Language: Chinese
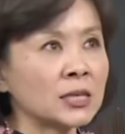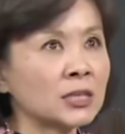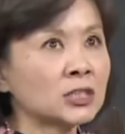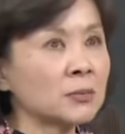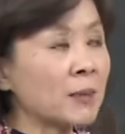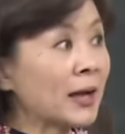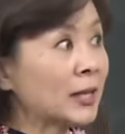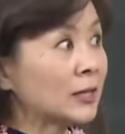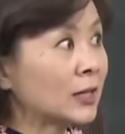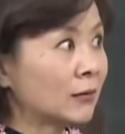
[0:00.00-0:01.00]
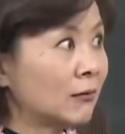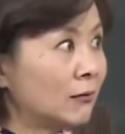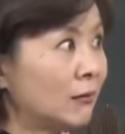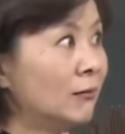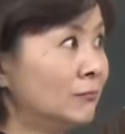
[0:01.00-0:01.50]
一七八零零。
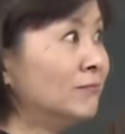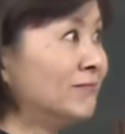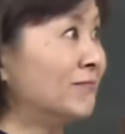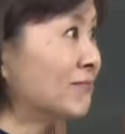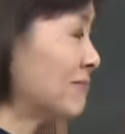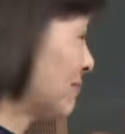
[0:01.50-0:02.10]
对，嗯，来先